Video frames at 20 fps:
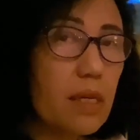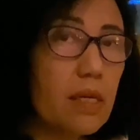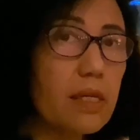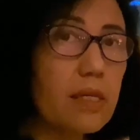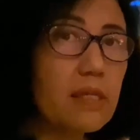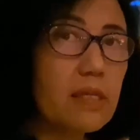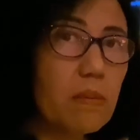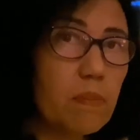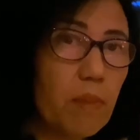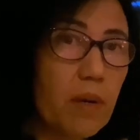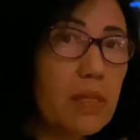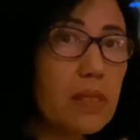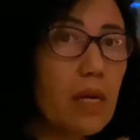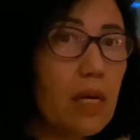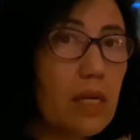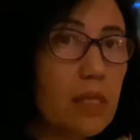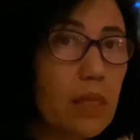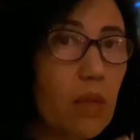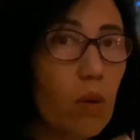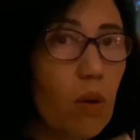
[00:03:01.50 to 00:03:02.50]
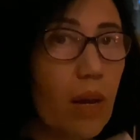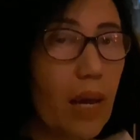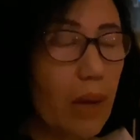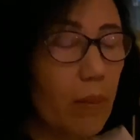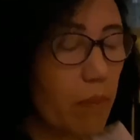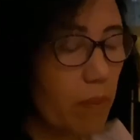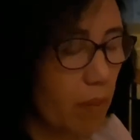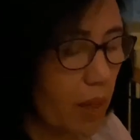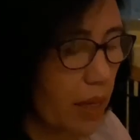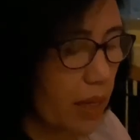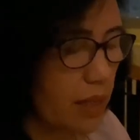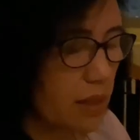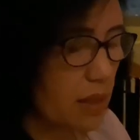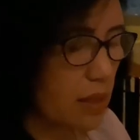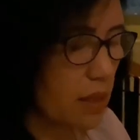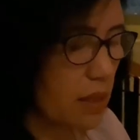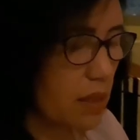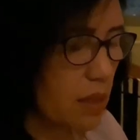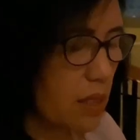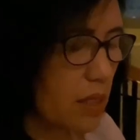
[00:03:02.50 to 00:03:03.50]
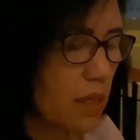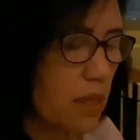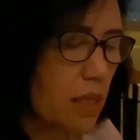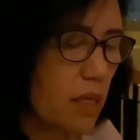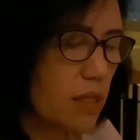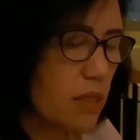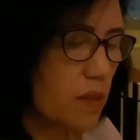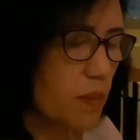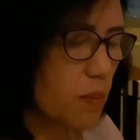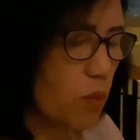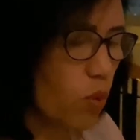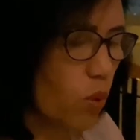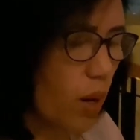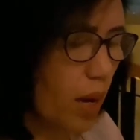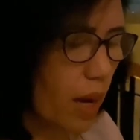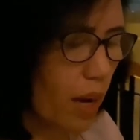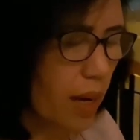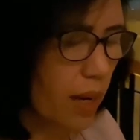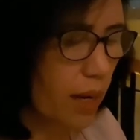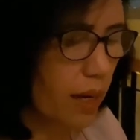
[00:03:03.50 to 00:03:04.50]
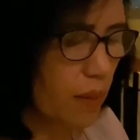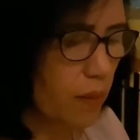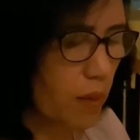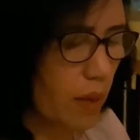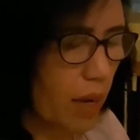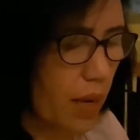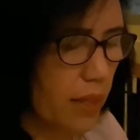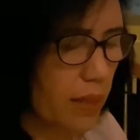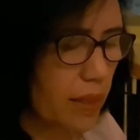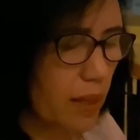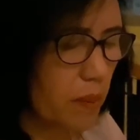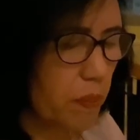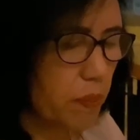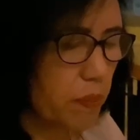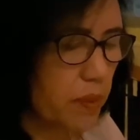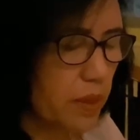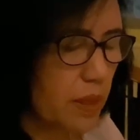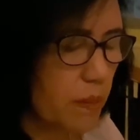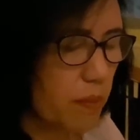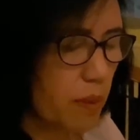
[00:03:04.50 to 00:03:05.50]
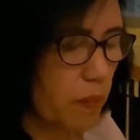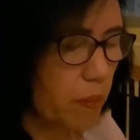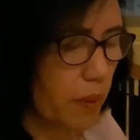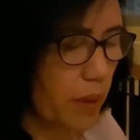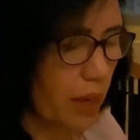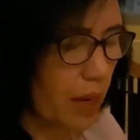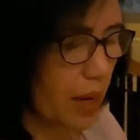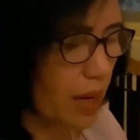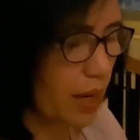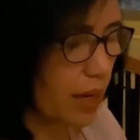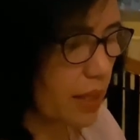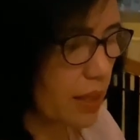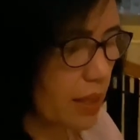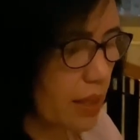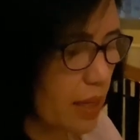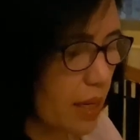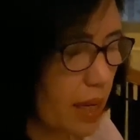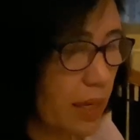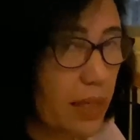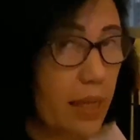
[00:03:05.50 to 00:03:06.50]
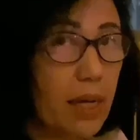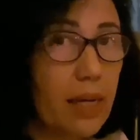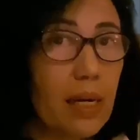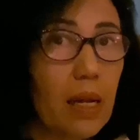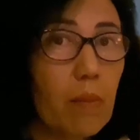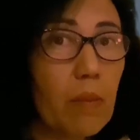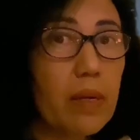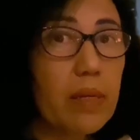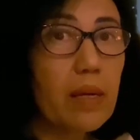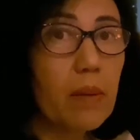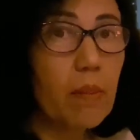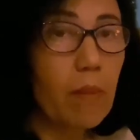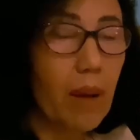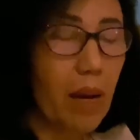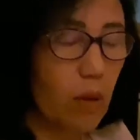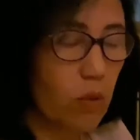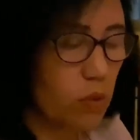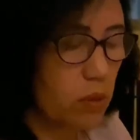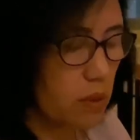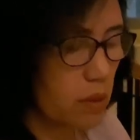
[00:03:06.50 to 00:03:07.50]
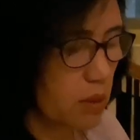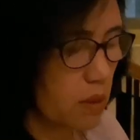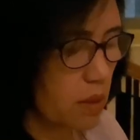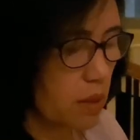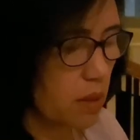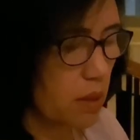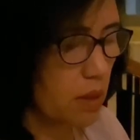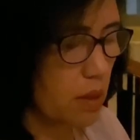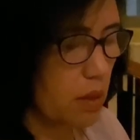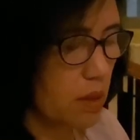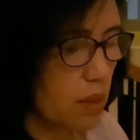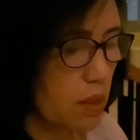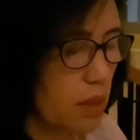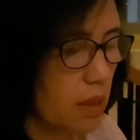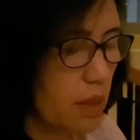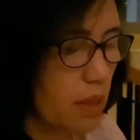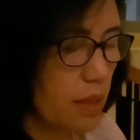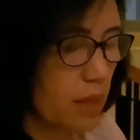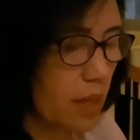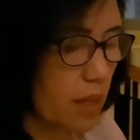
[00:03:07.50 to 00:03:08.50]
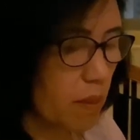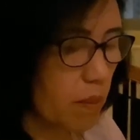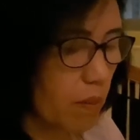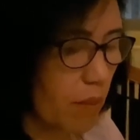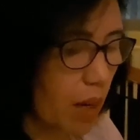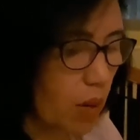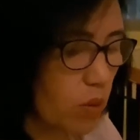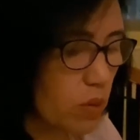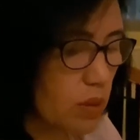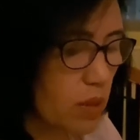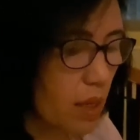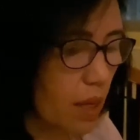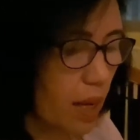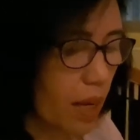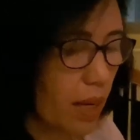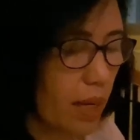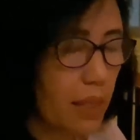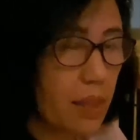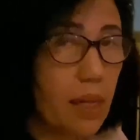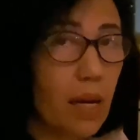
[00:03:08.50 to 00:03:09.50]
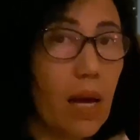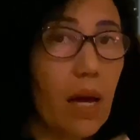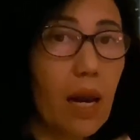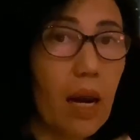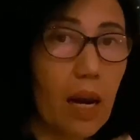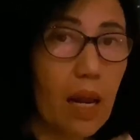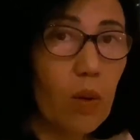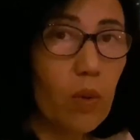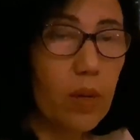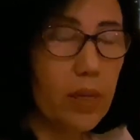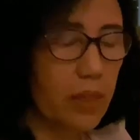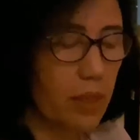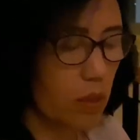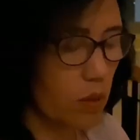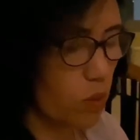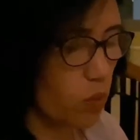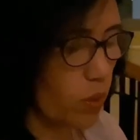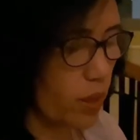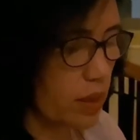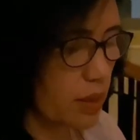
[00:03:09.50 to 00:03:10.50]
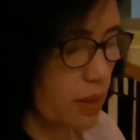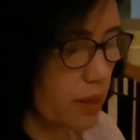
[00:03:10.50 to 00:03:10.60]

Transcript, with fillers: Cepat atau lambat, kita semua akan menghadapi peperangan dengan yang namanya maut. Dan maut adalah lawan yang kuat.